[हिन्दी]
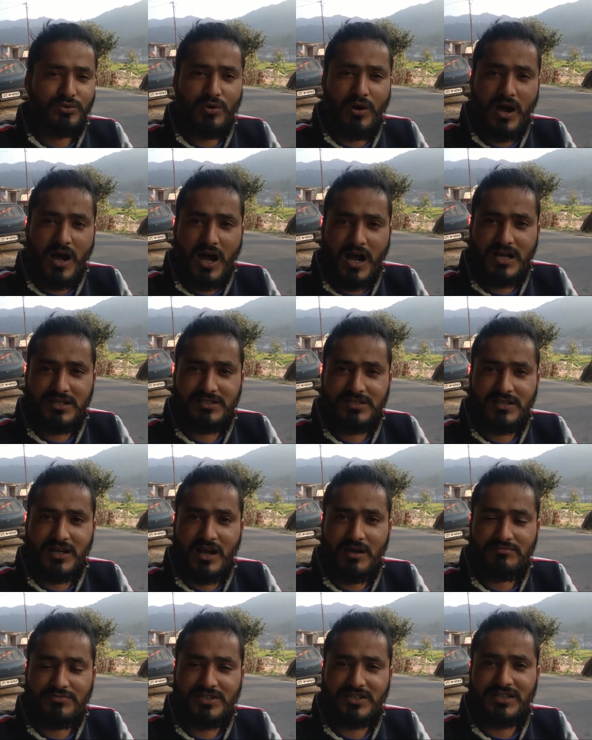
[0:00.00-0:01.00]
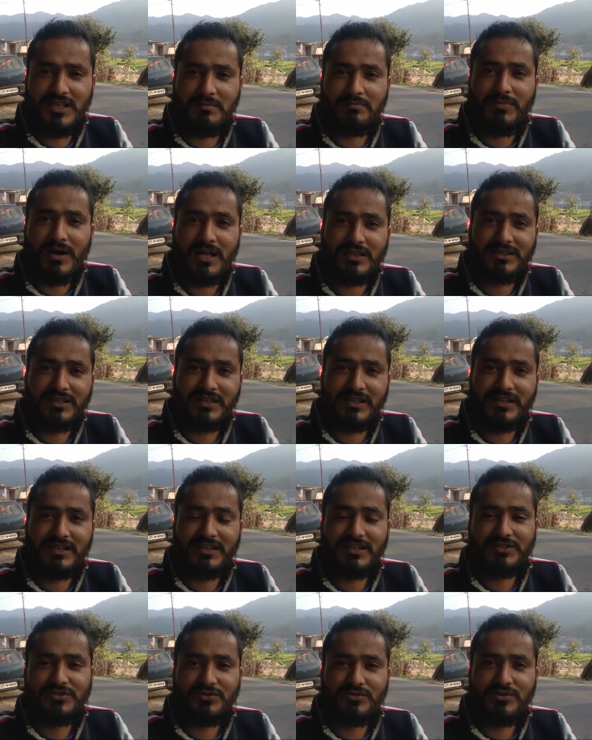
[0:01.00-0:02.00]
तो आज हम सीधे बात
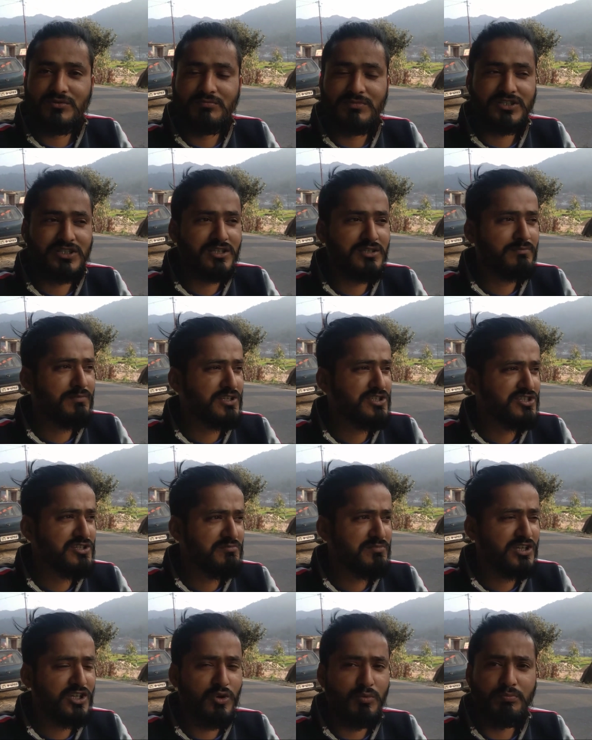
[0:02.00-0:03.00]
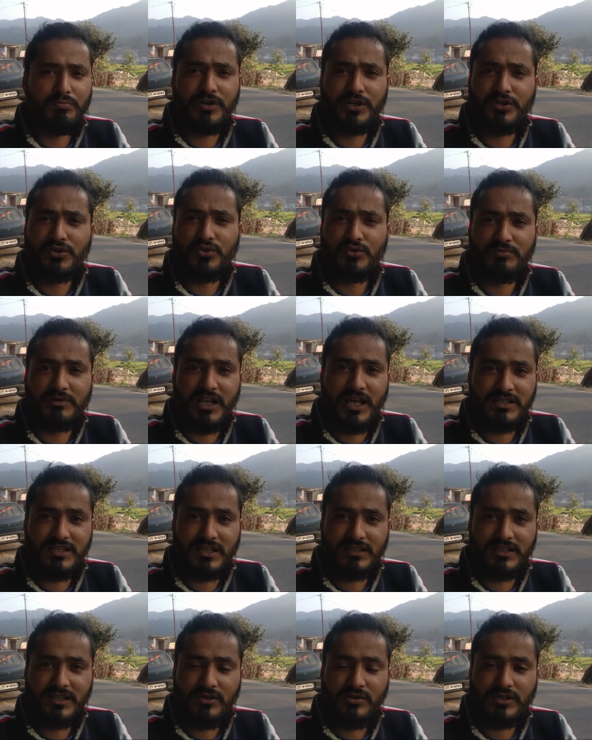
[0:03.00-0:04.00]
करेंगे जो बसंत पंचमी के ऊपर क्यों मनाया
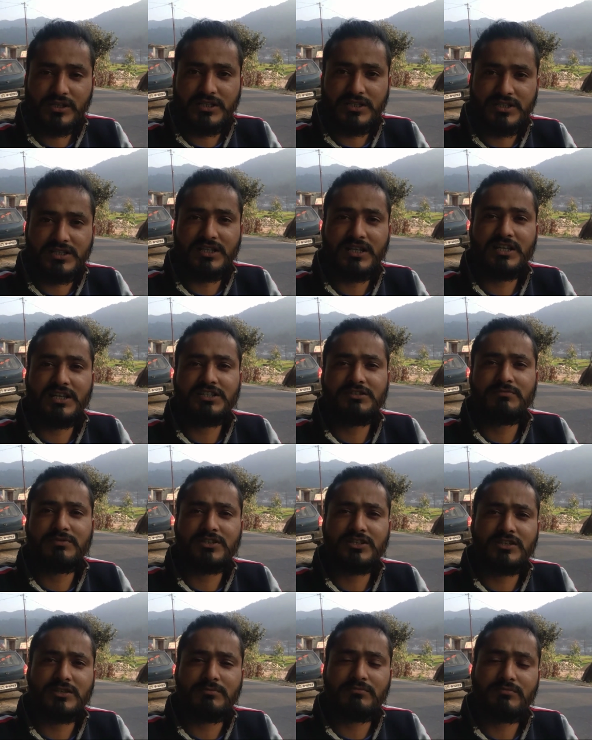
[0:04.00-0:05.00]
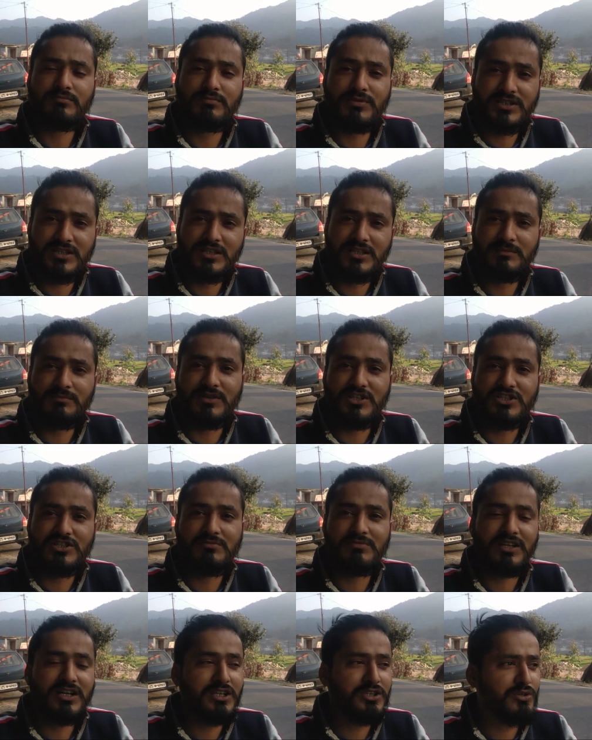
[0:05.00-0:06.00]
जाता है और किस लिए इस बसंत
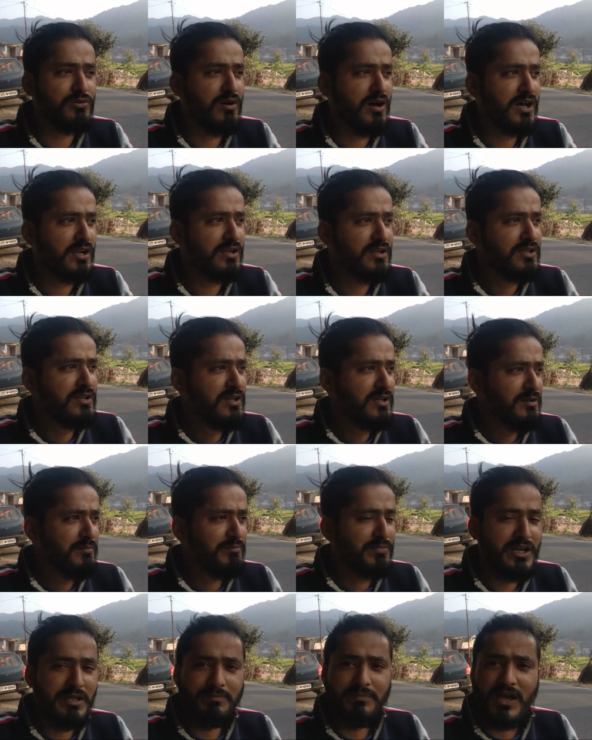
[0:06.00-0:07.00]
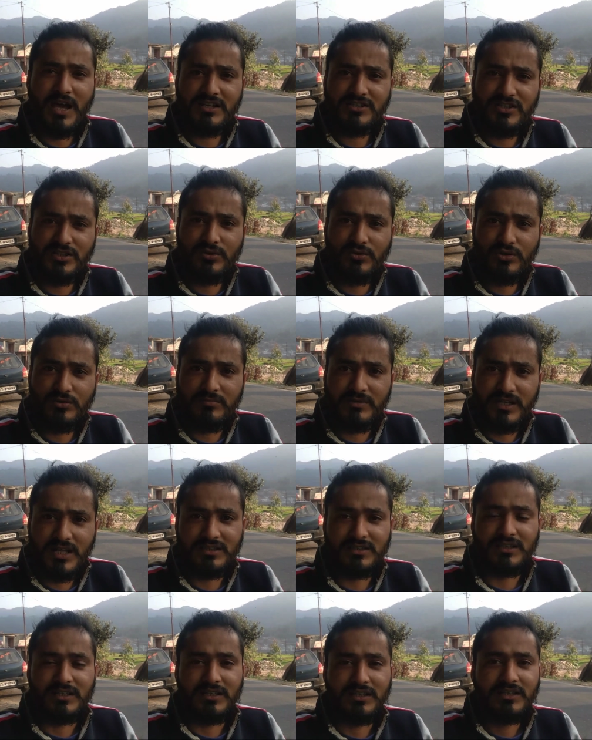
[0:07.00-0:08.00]
पंचमी का त्यौहार बड़े प्यार से लोग
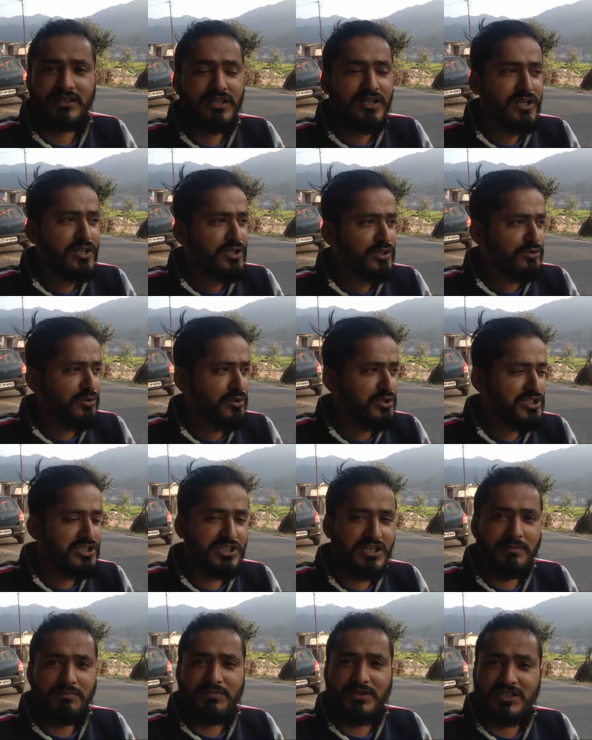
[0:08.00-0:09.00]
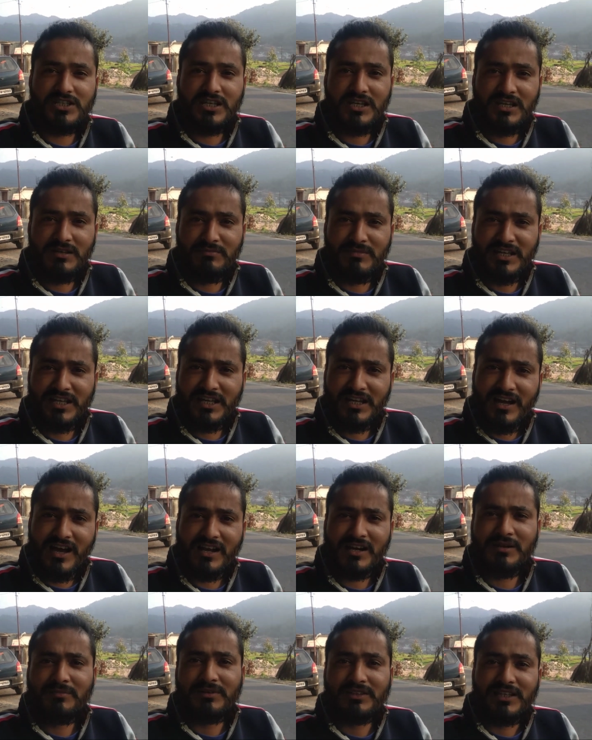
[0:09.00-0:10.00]
मनाते हैं तो इसके पीछे मैंने
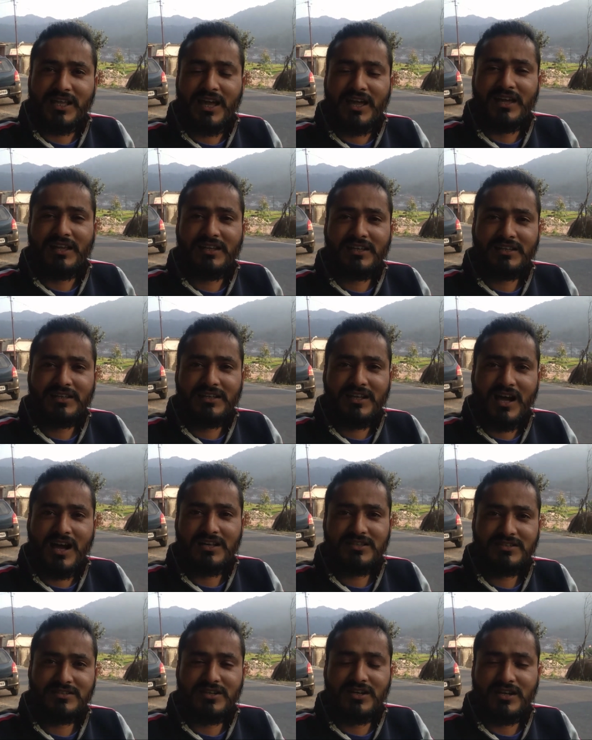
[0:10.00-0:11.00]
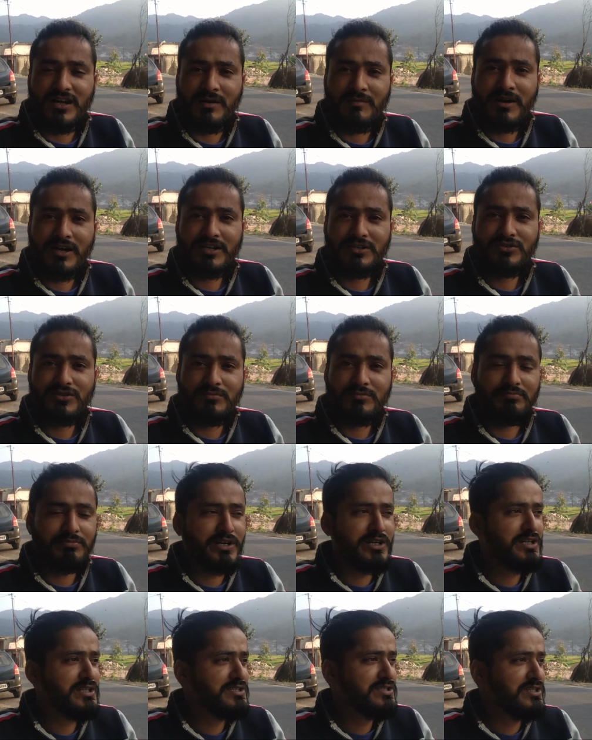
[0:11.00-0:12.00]
कारण बताया है लेकिन आज हमारे जो
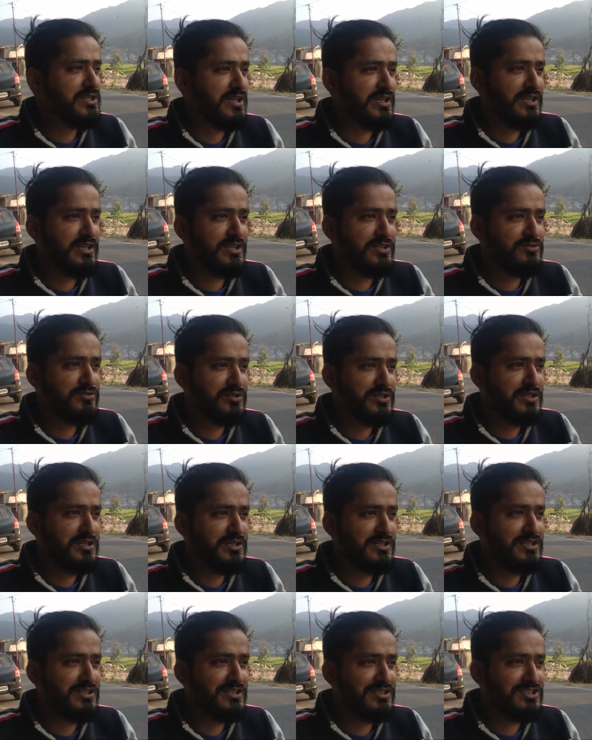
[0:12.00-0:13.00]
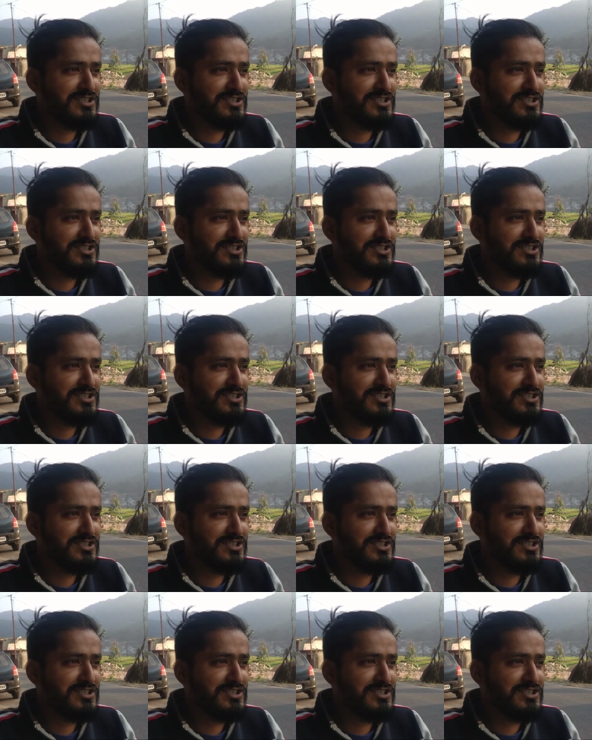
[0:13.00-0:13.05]
पंडित जी हैं जो कि